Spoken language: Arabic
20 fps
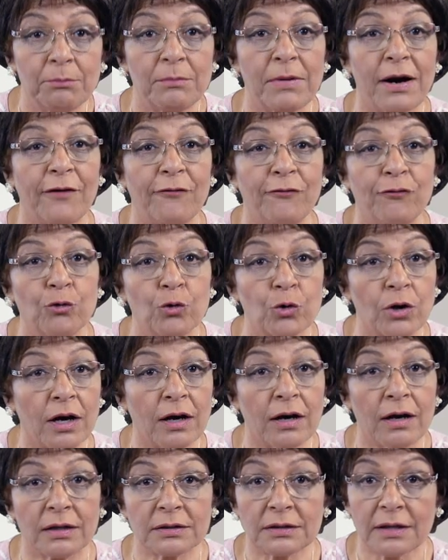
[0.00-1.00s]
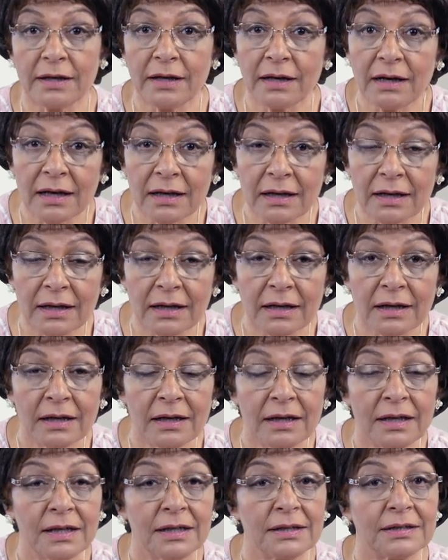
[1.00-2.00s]
مغفورة خطاياك
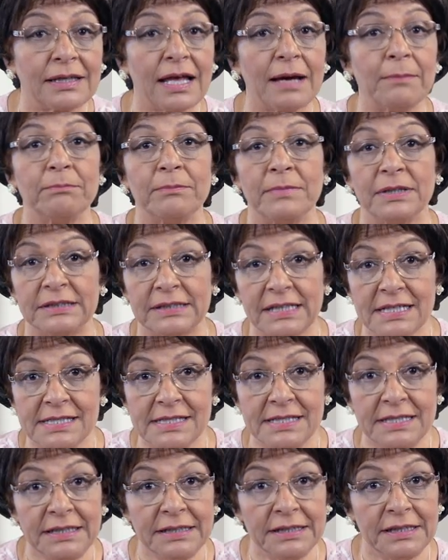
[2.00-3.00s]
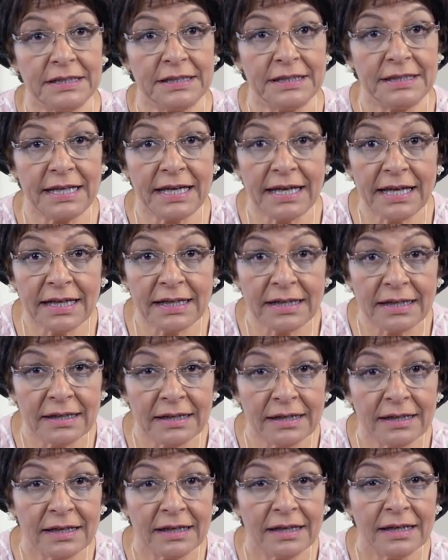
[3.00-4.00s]
تم تسديد الدين
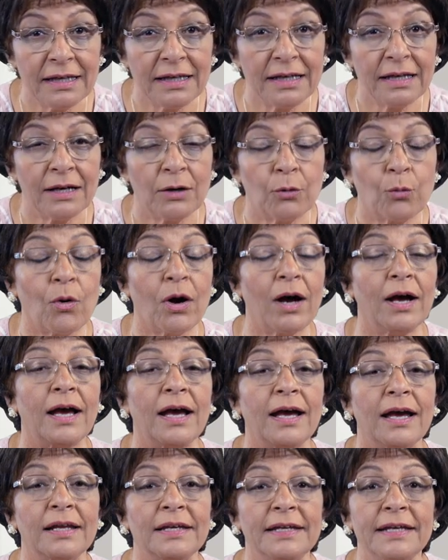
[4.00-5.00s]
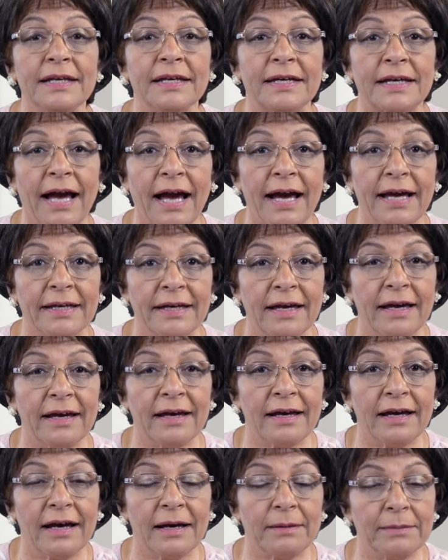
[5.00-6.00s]
وليك
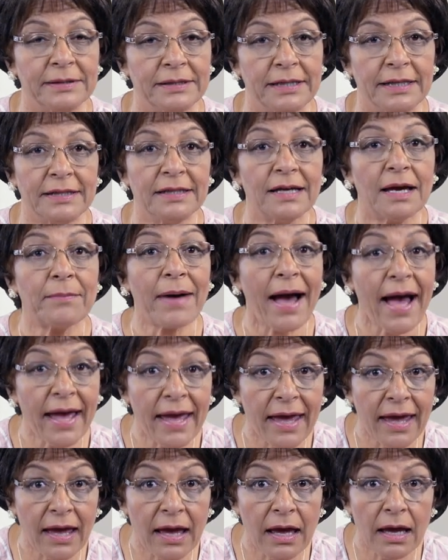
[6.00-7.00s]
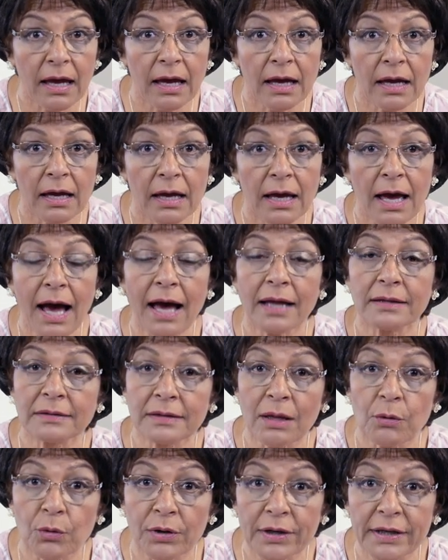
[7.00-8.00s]
حياة أبدية معاه
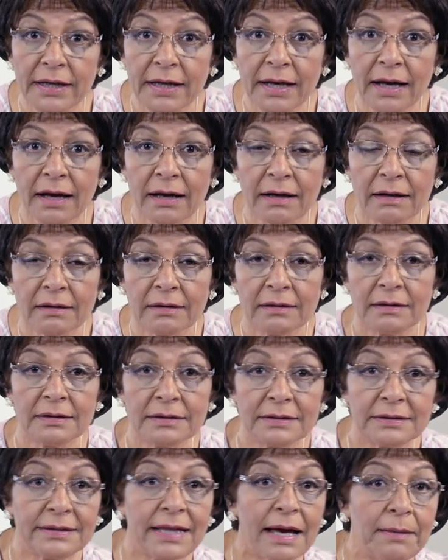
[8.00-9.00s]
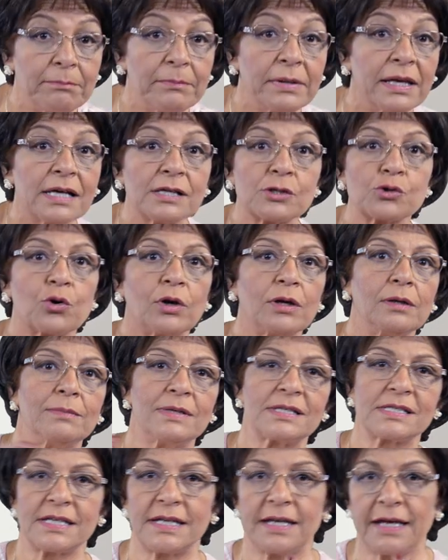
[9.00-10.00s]
التوقيع دم يسوع
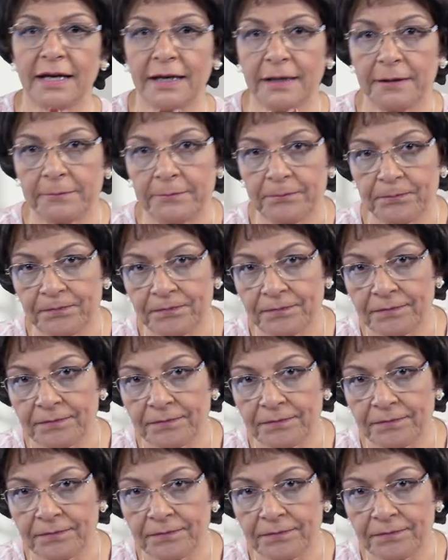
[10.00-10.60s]
المسيح